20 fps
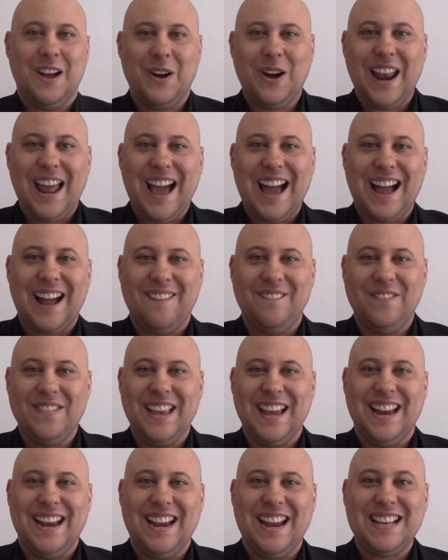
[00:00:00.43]
Olá!
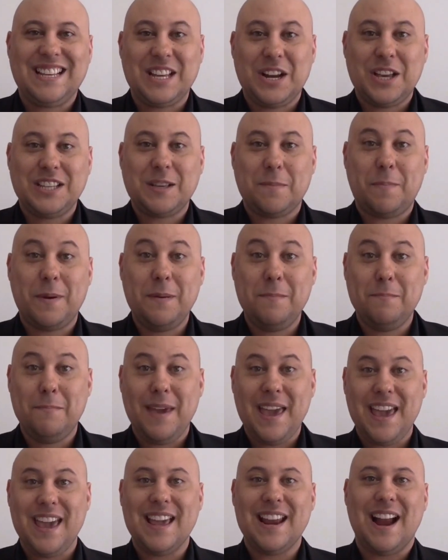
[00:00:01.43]
Nessa nossa
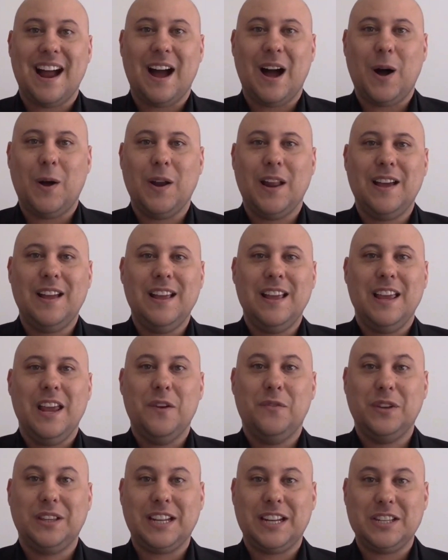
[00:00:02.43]
primeira aula
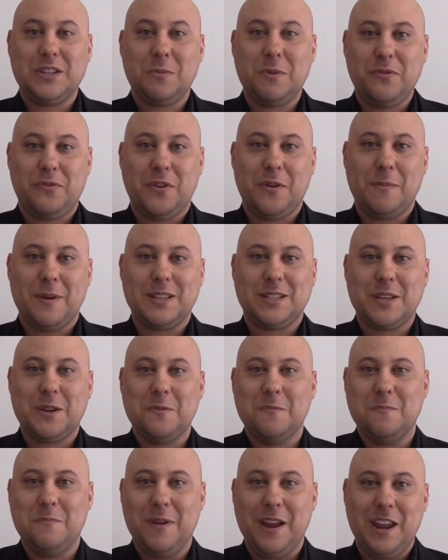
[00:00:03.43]
eu vou trazer uma
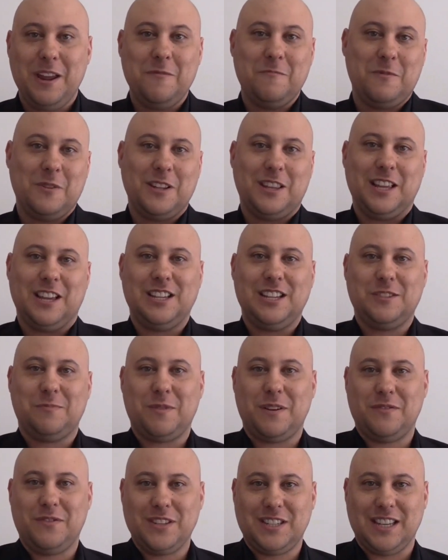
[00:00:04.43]
informação bem importante
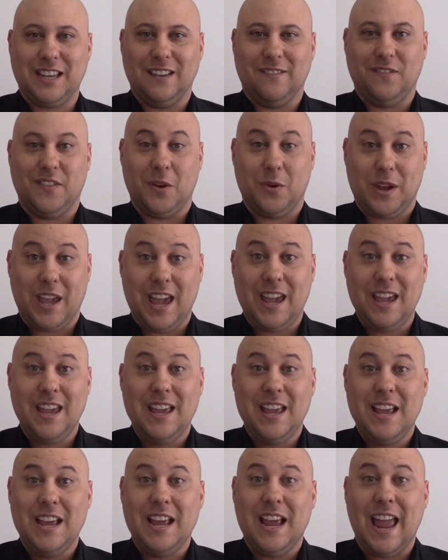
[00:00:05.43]
para você, tá
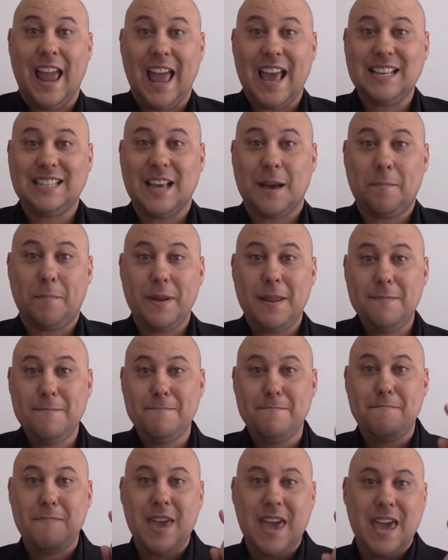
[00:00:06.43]
ok? Essa é a
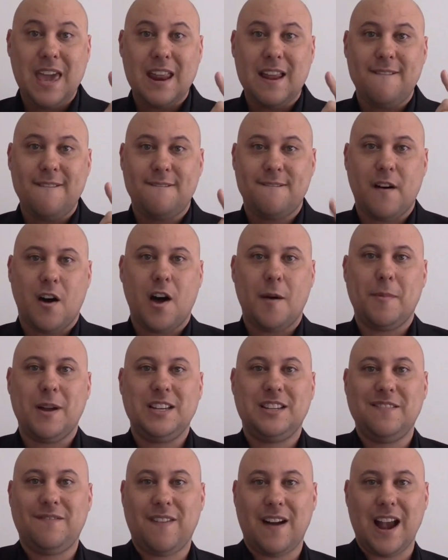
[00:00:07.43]
primeira
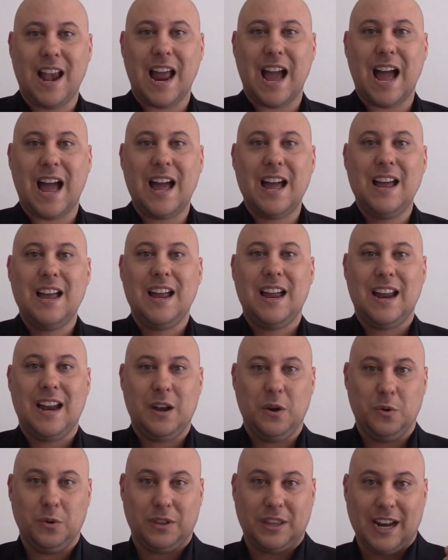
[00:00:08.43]
forma de falhar
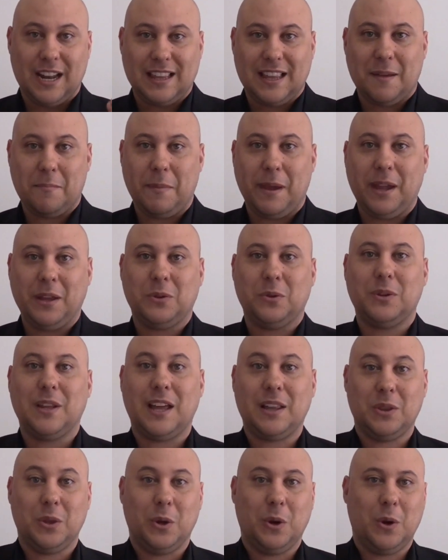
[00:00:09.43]
no tratamento
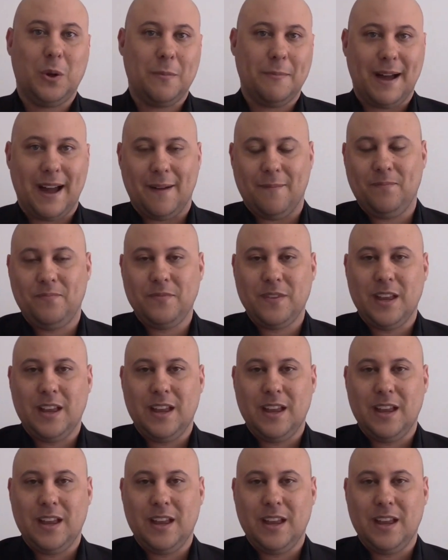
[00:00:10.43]
da dor lombar.